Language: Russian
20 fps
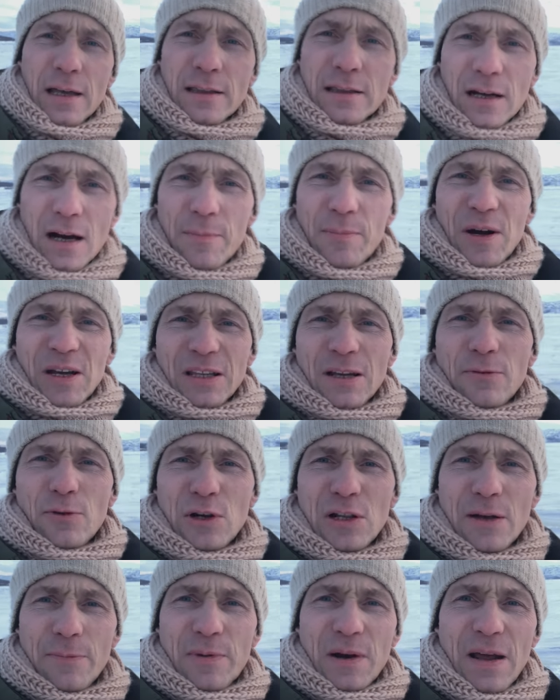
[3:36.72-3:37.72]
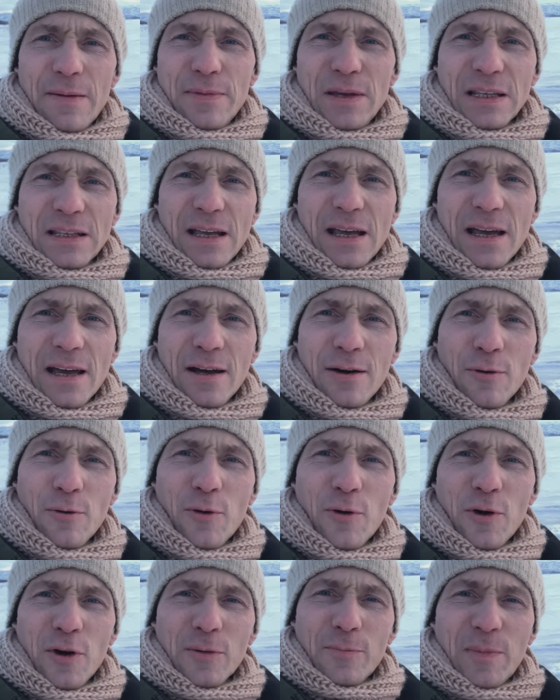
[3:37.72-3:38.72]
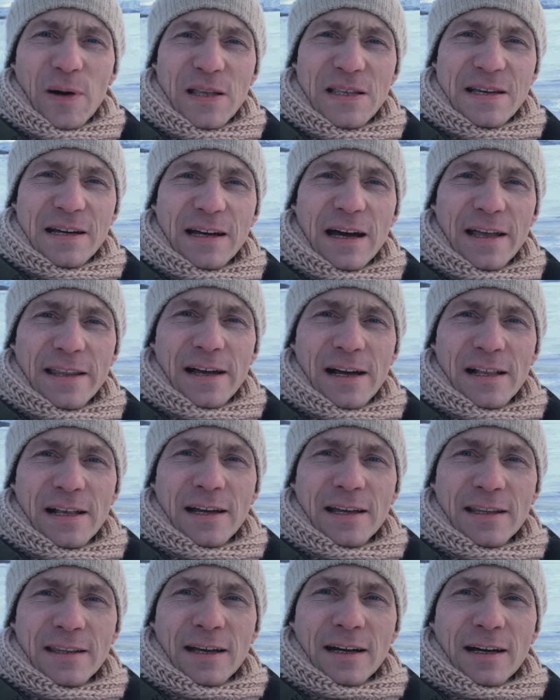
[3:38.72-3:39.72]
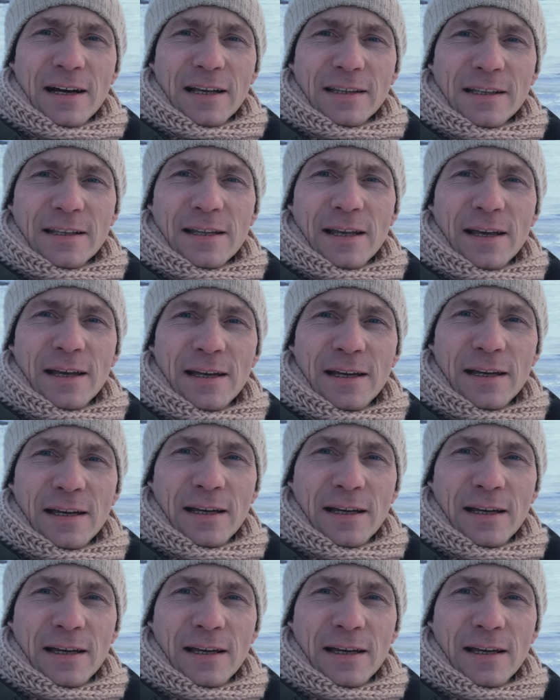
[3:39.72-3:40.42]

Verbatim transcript: Тропа довольно пробита, уходит по диагонали, накатанная.